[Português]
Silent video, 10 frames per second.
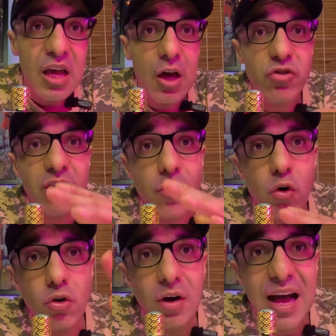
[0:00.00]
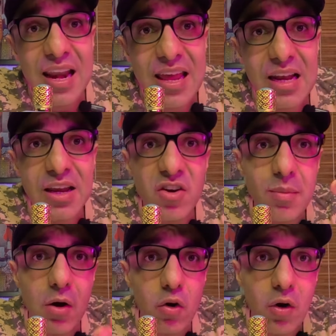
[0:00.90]
Eu já vou colocar ele em
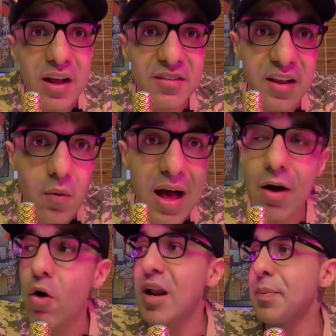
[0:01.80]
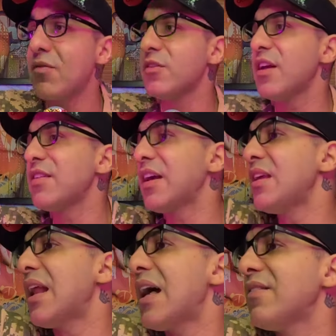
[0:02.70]
uma colocação agora para vocês
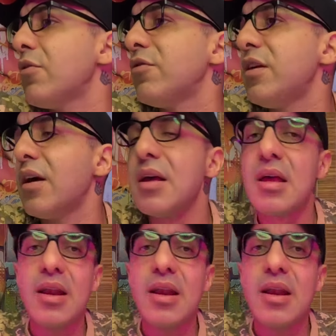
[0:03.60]
aqui na açãozinha.